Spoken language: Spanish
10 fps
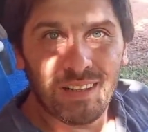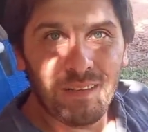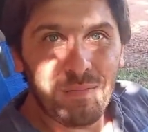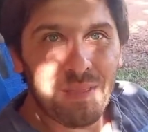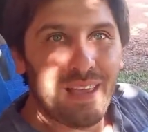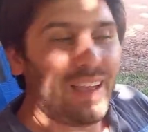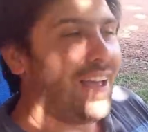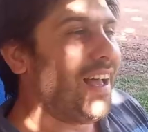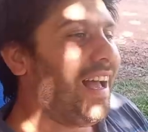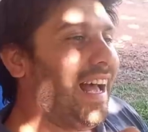¿Qué
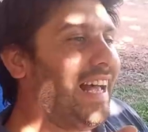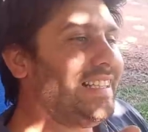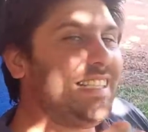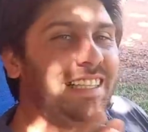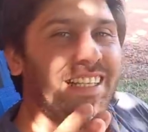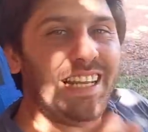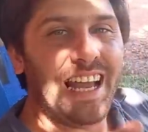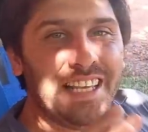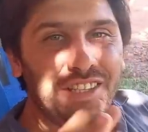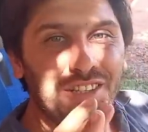cosa? Hace tres
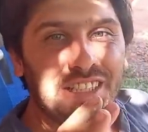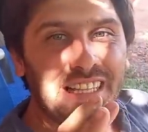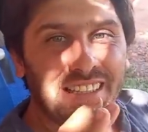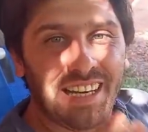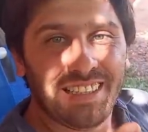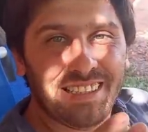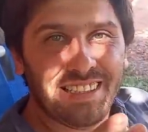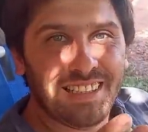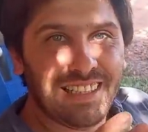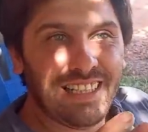años atrás,
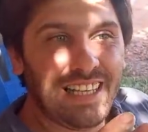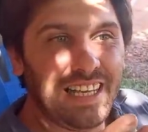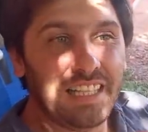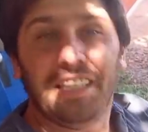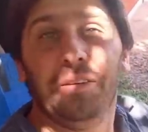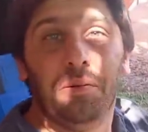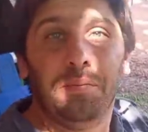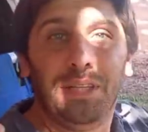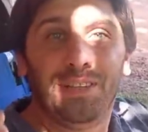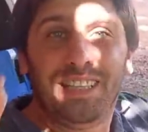en este
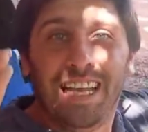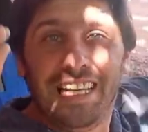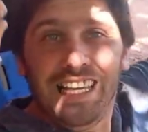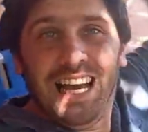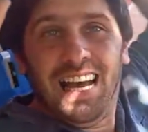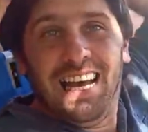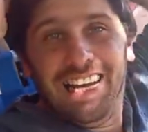momento estaría